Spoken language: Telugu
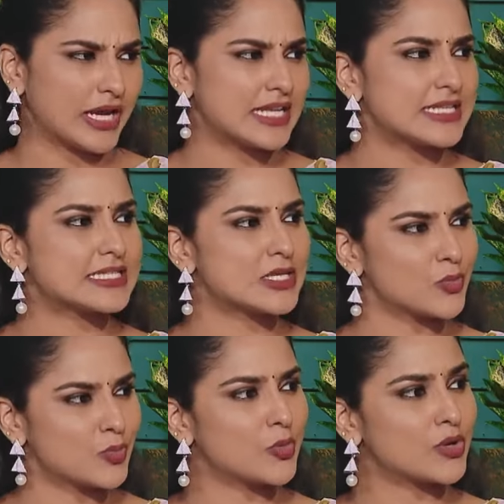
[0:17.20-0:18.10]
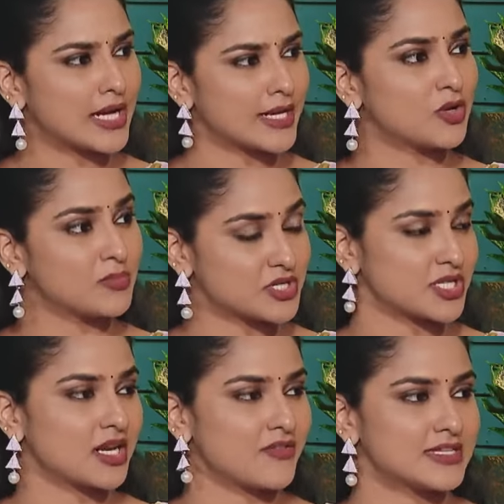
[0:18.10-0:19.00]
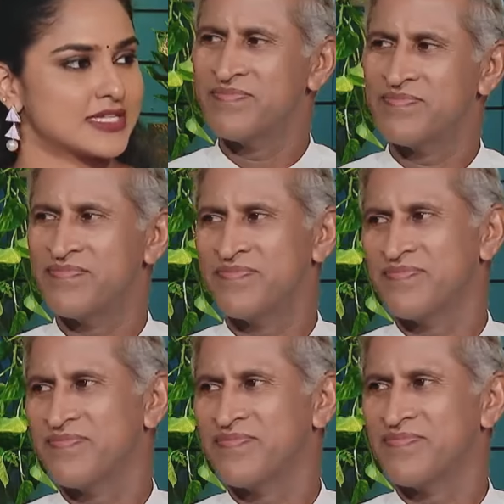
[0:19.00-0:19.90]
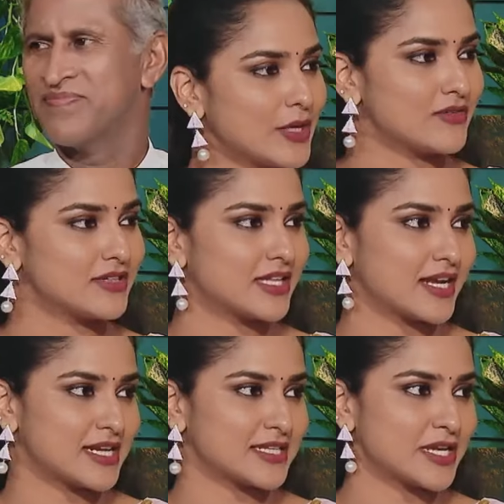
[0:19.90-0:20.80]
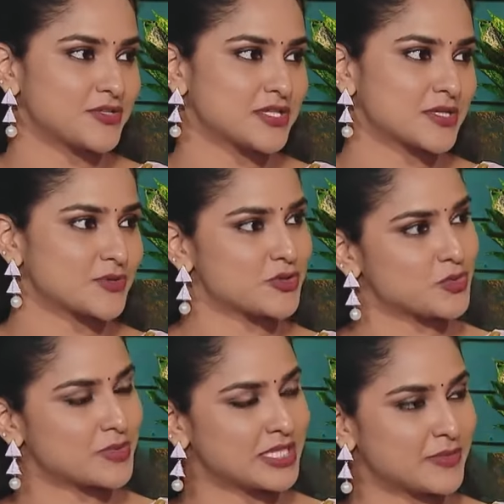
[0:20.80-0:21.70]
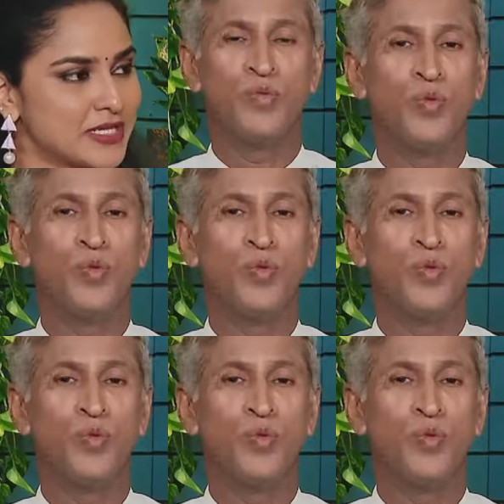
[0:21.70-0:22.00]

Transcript: ఆయిల్ వేసి ఉప్పు కారాలు మసాలాలు వేసే కంటే కూడా ఆరోగ్యవంతంగా ఎలా తయారు చేసుకోవచ్చు చూపిద్దామా